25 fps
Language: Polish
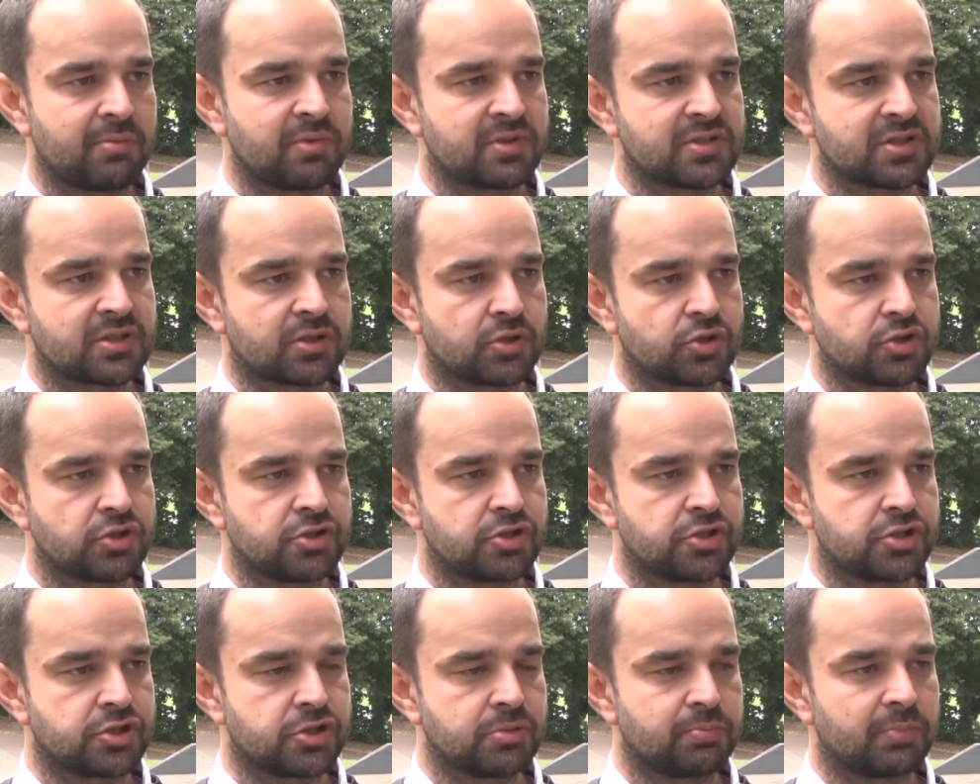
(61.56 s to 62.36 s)
jest
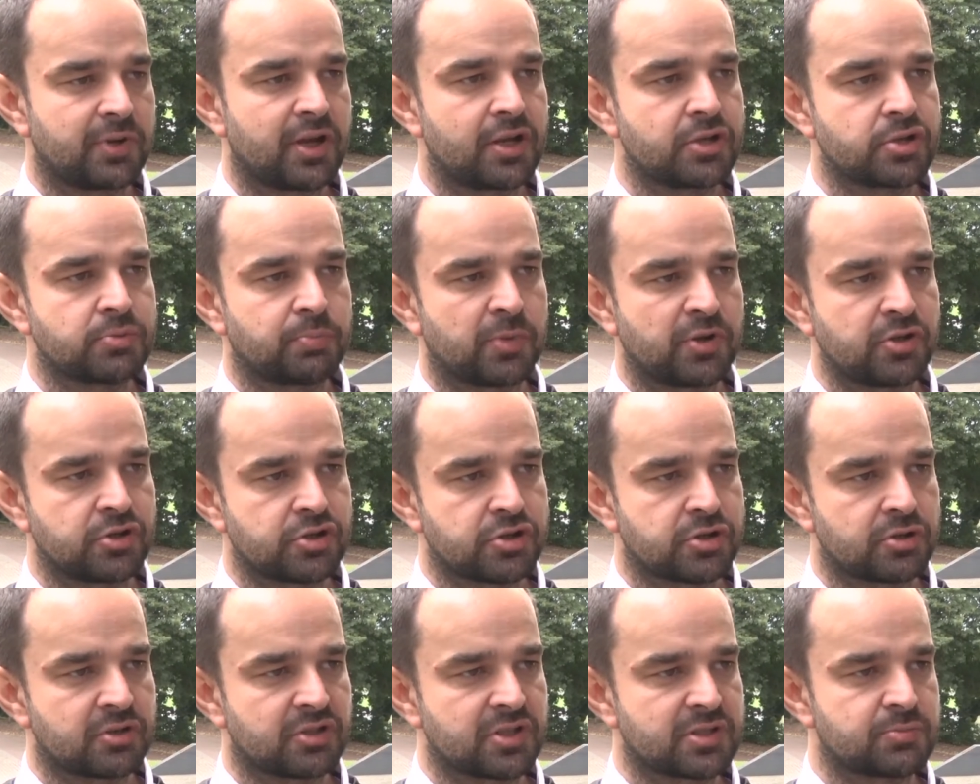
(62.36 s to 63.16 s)
135,
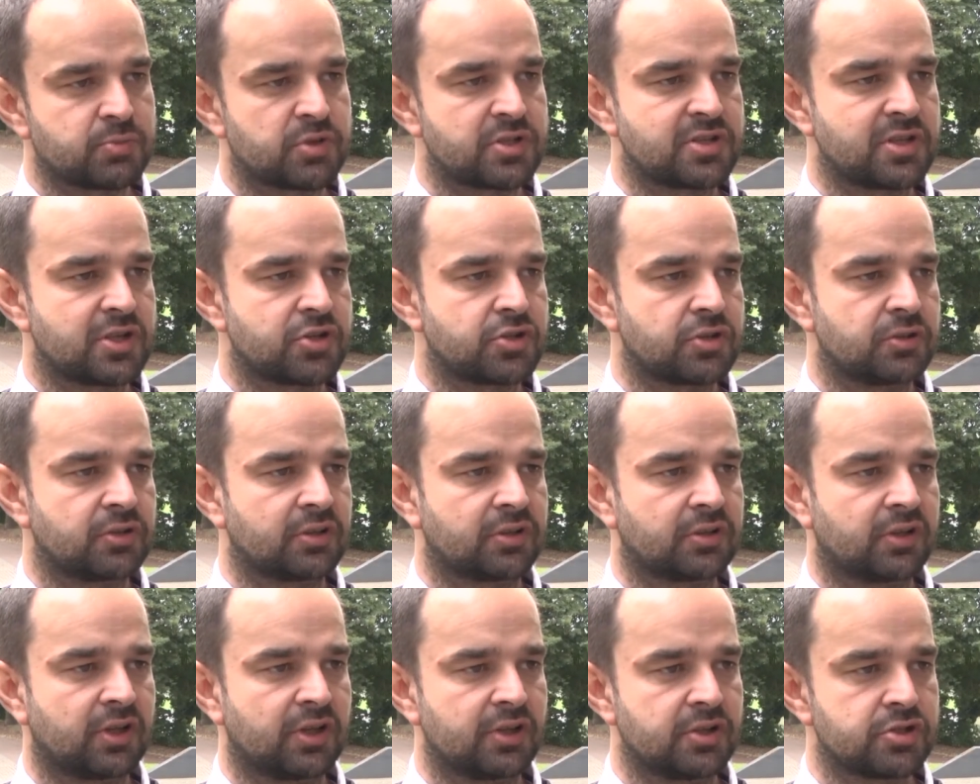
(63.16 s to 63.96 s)
50 jest
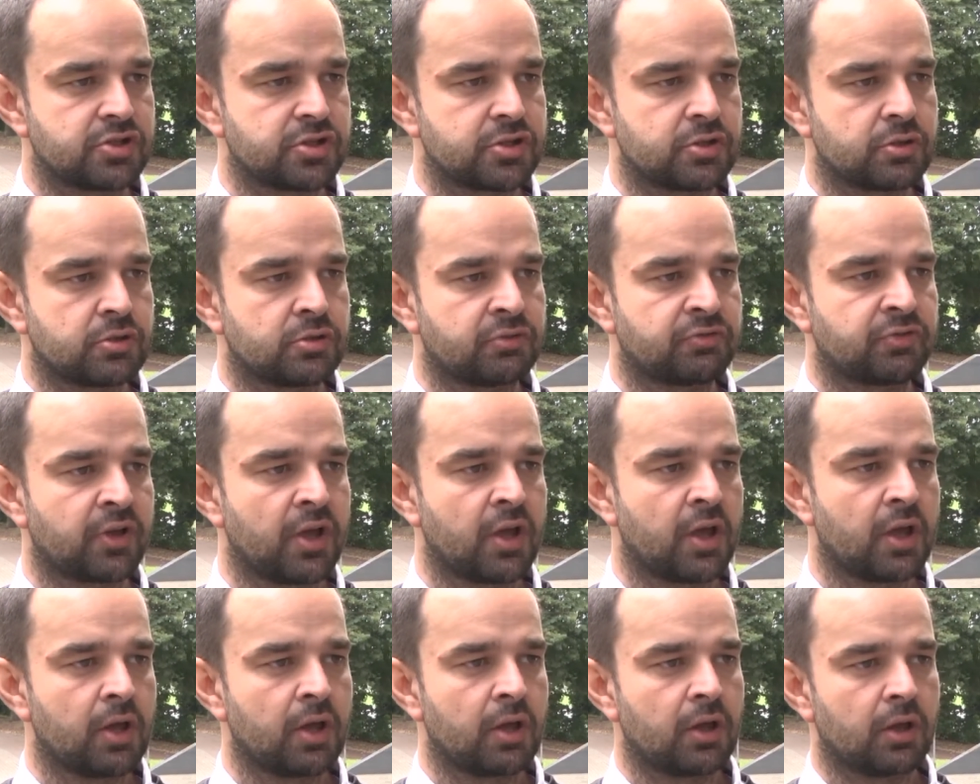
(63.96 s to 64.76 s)
przeznaczonych dla jeżyków.
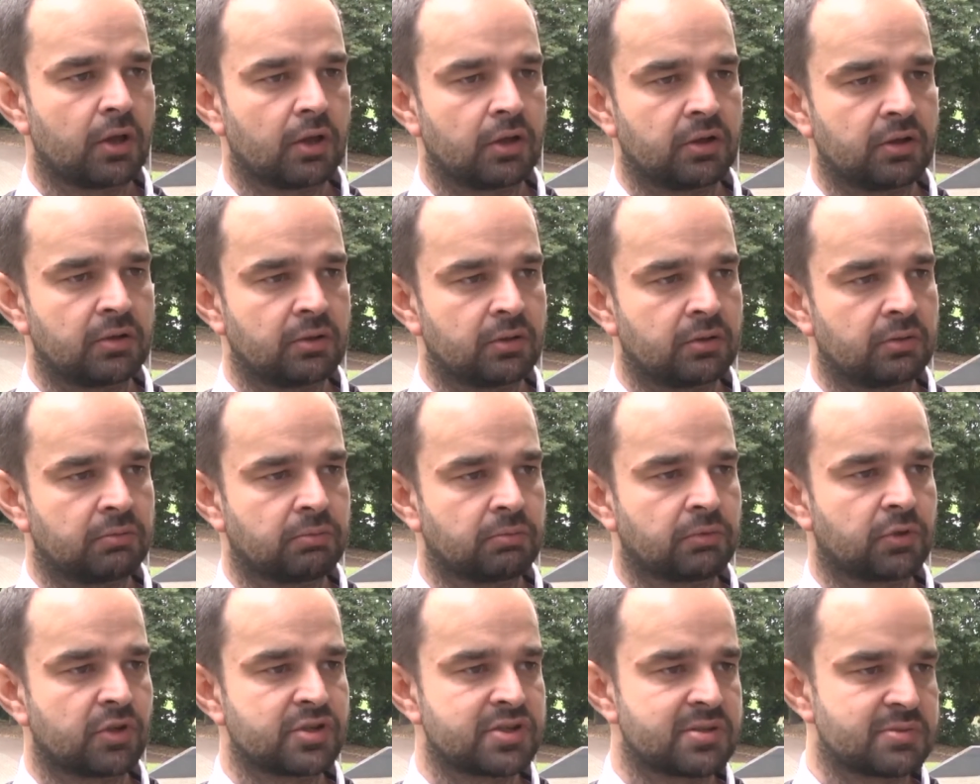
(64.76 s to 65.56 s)
E,
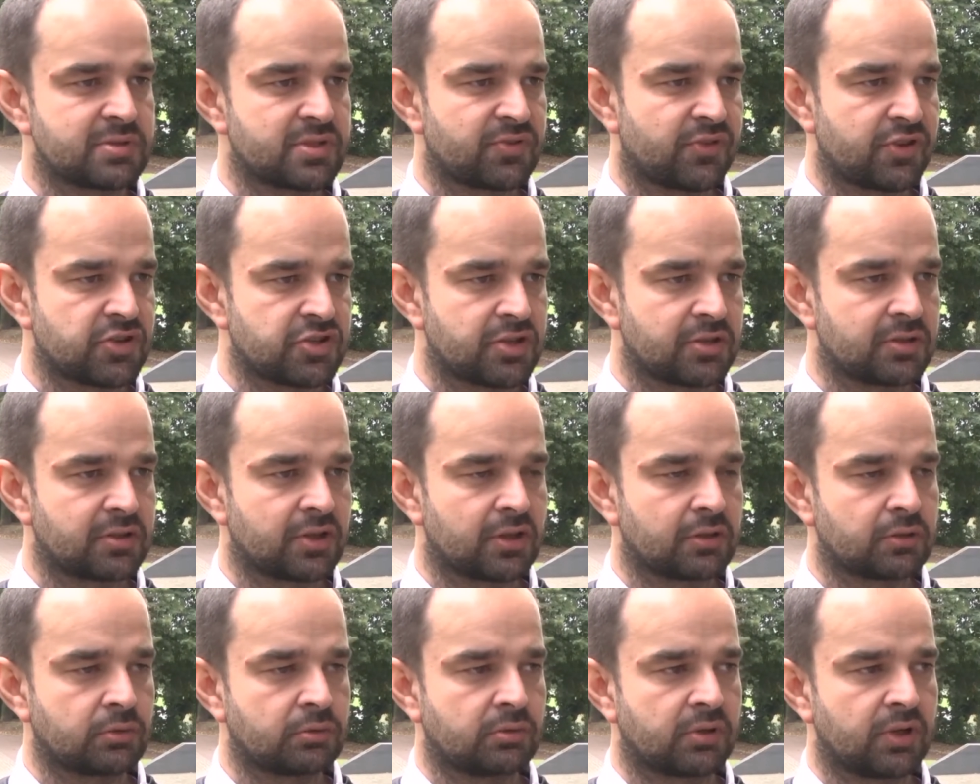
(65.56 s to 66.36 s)
to są
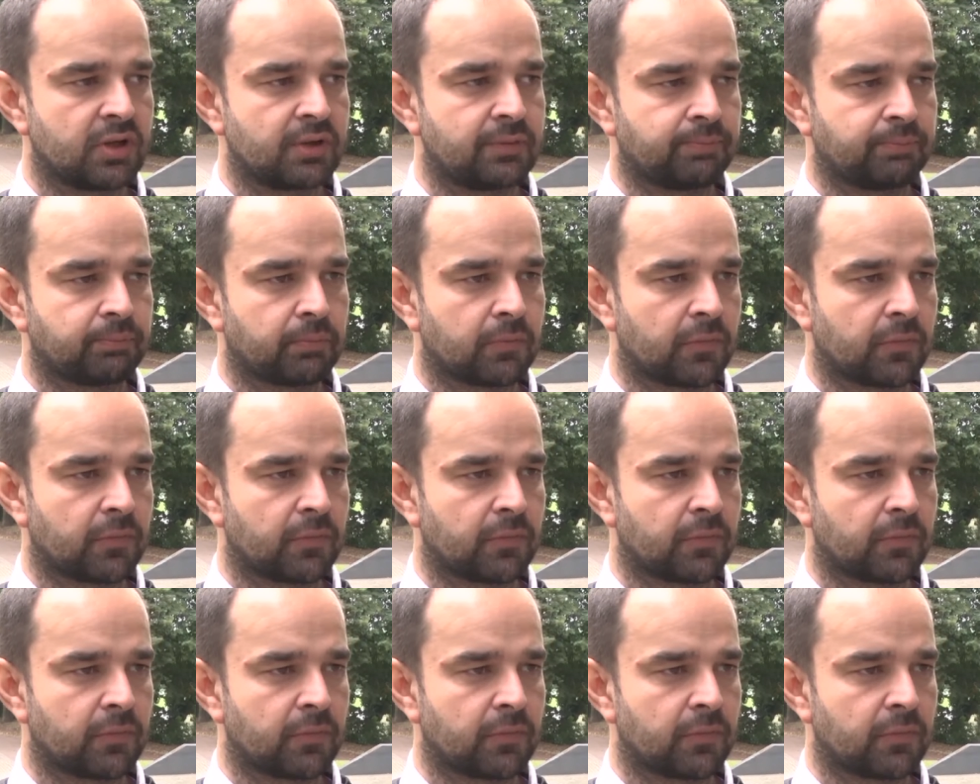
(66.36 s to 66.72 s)
zwierzęta, które e,